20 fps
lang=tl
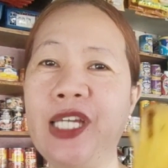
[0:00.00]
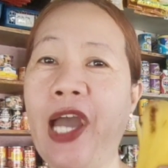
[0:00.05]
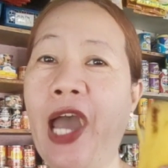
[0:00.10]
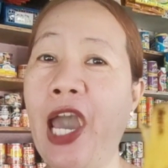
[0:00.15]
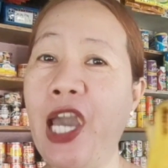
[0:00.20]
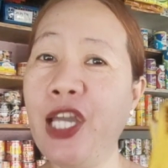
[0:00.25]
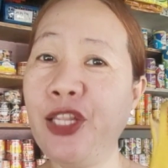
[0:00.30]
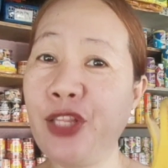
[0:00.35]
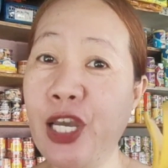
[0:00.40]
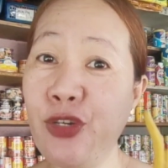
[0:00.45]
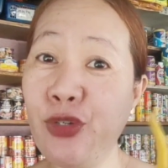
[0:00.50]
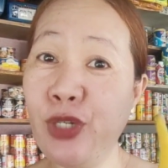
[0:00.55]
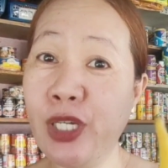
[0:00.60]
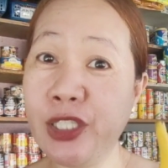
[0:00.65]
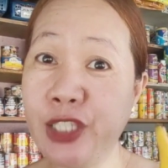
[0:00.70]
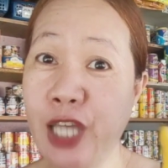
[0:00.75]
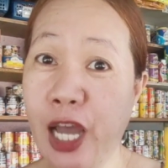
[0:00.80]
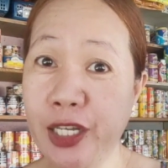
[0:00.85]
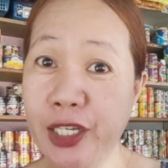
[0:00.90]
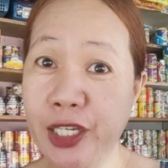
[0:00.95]
Kain tayo ng
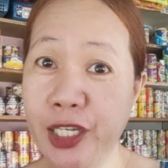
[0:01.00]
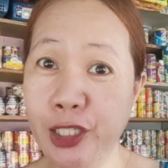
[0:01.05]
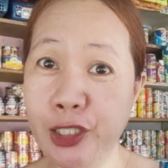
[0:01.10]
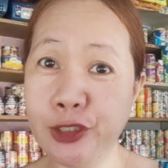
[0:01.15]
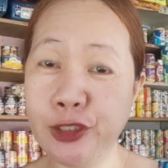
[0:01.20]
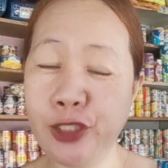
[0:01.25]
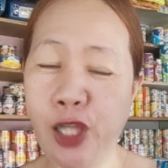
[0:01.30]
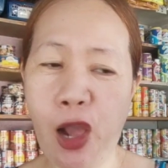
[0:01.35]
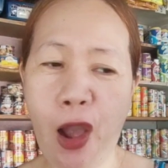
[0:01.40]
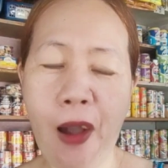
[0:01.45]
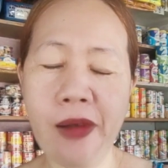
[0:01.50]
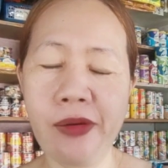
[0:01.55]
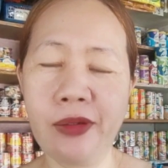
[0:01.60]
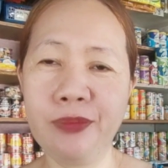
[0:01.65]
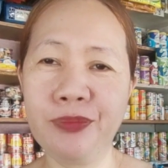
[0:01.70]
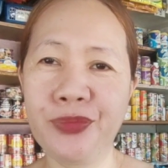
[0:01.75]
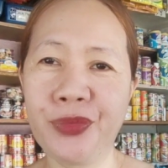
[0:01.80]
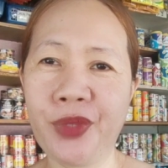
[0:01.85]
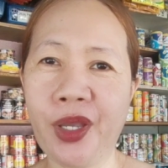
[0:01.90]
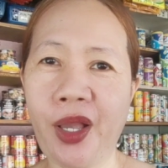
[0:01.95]
saging.
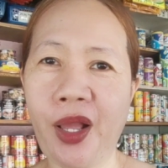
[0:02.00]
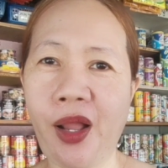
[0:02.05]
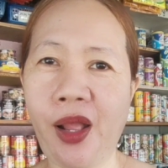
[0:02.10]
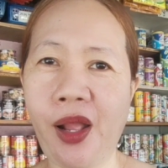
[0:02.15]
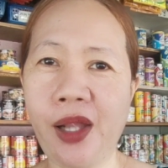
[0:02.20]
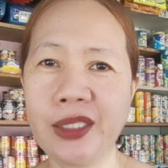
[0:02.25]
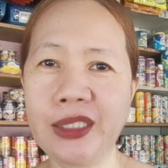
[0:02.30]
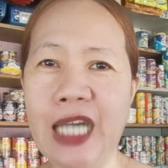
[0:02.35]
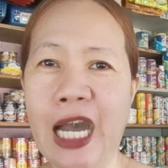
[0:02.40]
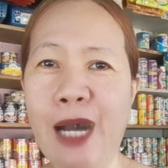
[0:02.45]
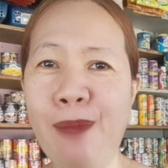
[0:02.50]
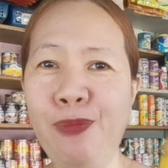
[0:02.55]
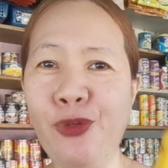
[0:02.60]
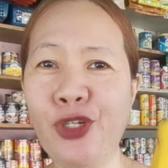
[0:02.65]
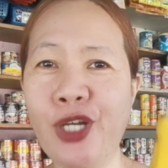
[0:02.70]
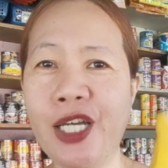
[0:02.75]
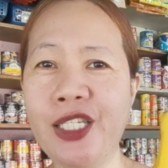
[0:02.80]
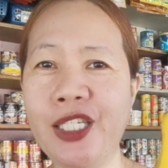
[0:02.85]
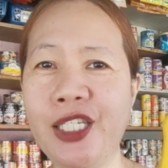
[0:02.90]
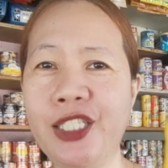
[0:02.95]
Kahapon
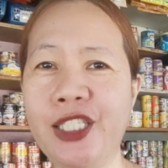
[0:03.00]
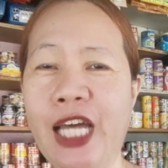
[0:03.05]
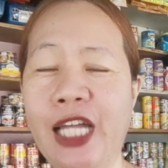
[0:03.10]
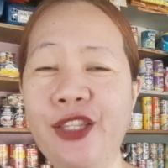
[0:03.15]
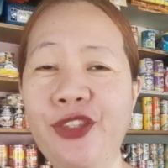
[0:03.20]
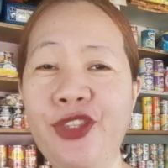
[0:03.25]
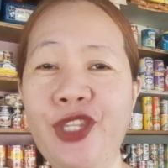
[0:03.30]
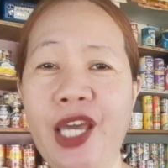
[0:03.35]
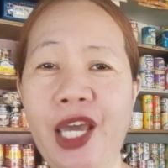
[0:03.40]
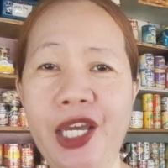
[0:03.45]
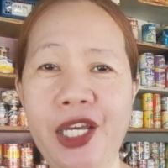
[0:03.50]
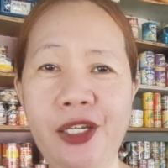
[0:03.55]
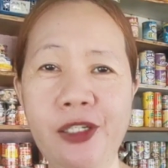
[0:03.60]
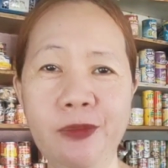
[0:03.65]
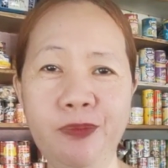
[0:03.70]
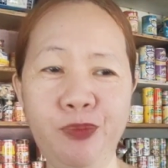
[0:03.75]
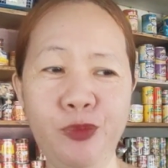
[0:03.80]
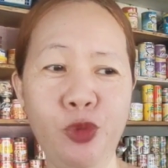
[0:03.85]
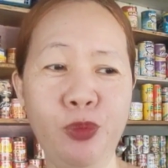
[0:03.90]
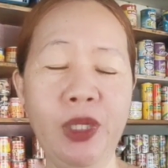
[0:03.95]
kasi Sunday,
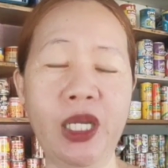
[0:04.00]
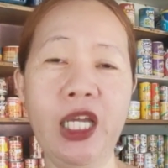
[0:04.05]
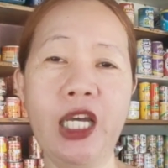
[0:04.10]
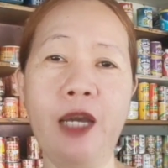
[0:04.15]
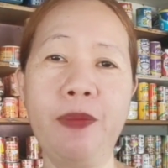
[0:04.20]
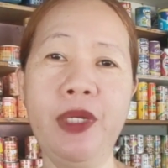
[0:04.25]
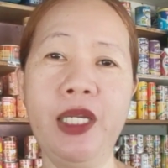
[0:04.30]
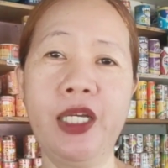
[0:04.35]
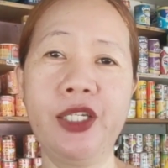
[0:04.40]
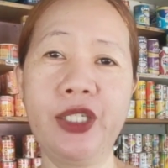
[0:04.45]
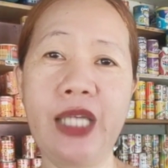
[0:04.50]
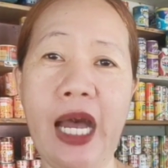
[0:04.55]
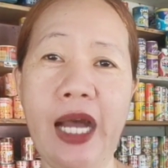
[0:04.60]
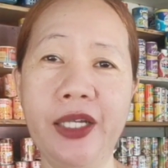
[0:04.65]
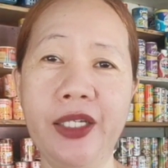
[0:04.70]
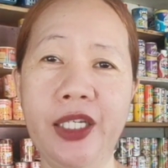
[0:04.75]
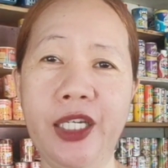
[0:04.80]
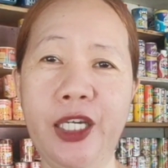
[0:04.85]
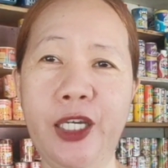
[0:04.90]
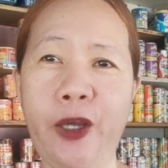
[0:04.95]
bumili kami ng
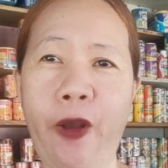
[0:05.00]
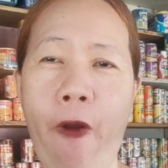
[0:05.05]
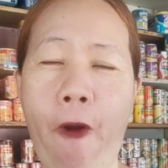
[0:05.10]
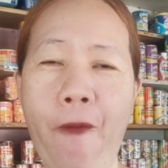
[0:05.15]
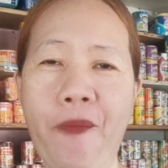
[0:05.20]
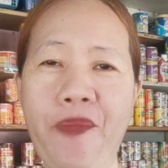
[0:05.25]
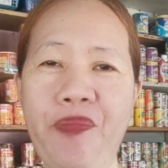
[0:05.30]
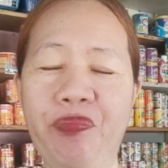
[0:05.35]
saging.